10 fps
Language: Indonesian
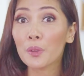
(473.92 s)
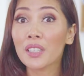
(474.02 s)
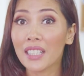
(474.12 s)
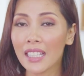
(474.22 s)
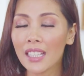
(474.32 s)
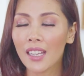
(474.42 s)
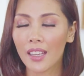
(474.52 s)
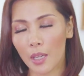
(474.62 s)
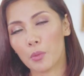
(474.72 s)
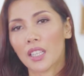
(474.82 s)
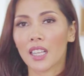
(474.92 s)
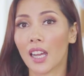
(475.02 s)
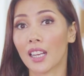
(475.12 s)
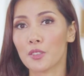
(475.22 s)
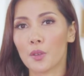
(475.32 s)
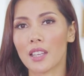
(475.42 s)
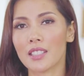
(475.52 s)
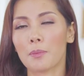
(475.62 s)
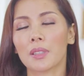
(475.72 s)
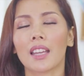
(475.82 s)
only ya buat anak-anak juga
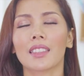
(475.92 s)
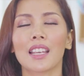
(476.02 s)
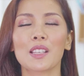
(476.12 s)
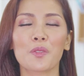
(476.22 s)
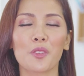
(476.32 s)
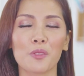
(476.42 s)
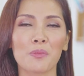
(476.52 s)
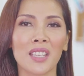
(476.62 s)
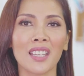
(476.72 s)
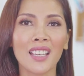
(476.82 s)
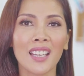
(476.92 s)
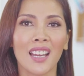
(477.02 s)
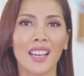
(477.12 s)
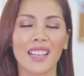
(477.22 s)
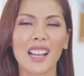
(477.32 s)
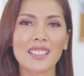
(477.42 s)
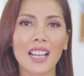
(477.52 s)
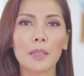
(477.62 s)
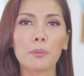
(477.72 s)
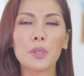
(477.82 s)
sih, but I think it's for me, yang
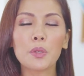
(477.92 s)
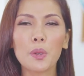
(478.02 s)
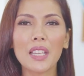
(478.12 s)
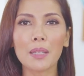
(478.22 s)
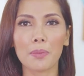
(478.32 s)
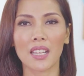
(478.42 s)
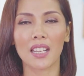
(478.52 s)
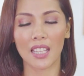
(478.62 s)
sangat peduli kepada